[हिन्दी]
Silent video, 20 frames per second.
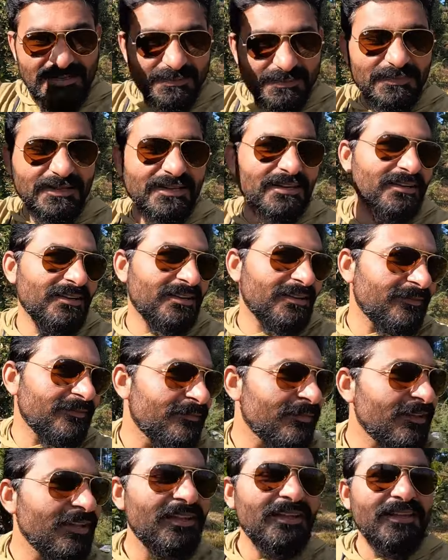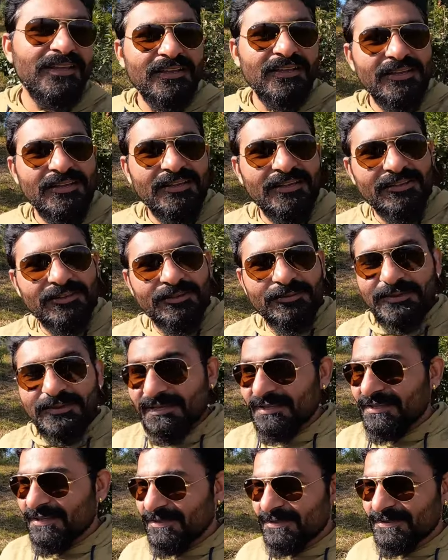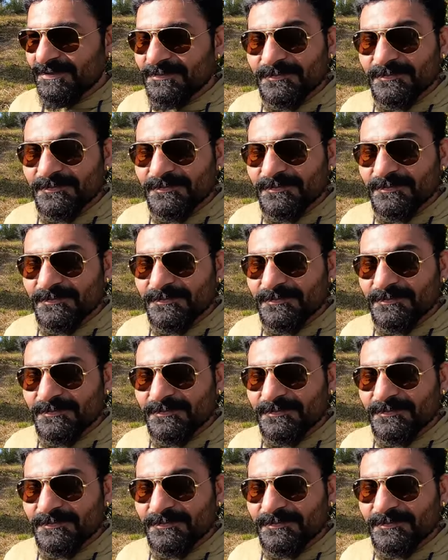काम कर रहे हैं तो भाई